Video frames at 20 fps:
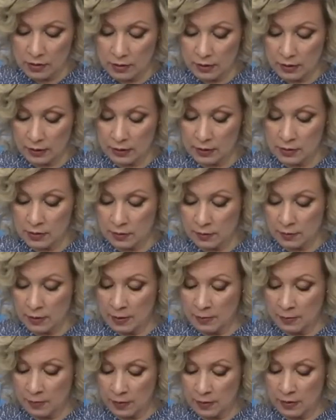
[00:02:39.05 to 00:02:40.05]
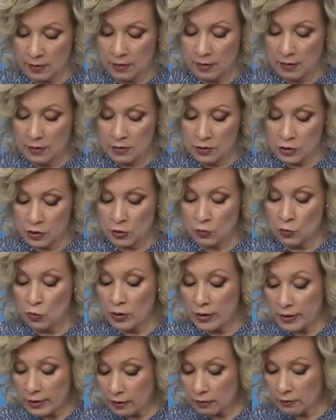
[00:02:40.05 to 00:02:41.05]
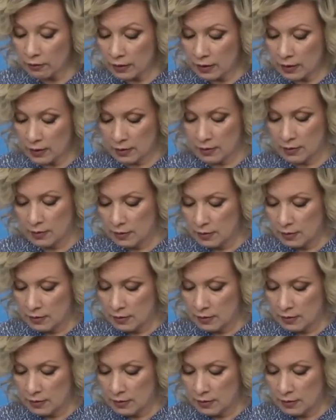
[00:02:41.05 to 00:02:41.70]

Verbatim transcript: так называемого стимулирования,